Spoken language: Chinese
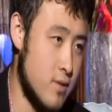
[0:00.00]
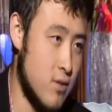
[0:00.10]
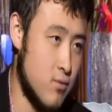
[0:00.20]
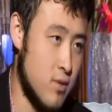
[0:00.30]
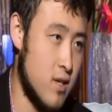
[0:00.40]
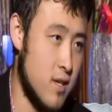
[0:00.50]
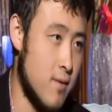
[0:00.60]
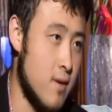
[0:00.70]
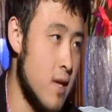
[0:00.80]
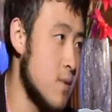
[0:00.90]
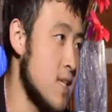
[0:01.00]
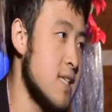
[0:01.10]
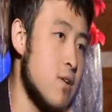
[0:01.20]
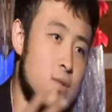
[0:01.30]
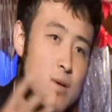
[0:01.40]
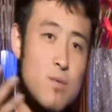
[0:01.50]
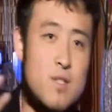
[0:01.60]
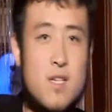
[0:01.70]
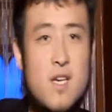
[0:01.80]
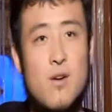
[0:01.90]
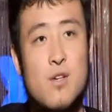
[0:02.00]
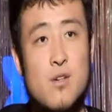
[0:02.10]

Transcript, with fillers: 在主道上。那么现在我们的穆斯林也会有